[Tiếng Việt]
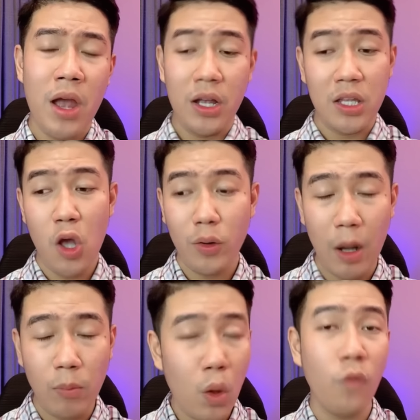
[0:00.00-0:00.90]
vô
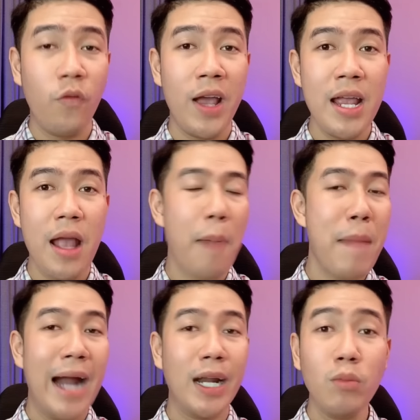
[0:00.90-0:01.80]
trọng thu phí
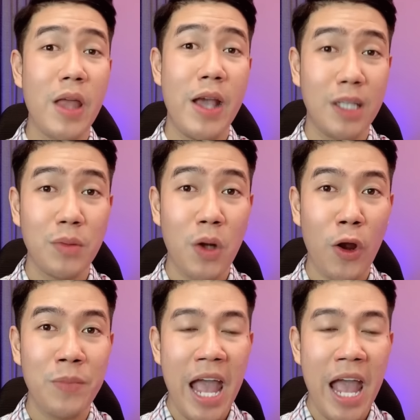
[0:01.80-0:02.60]
bà đóng tiền xong rồi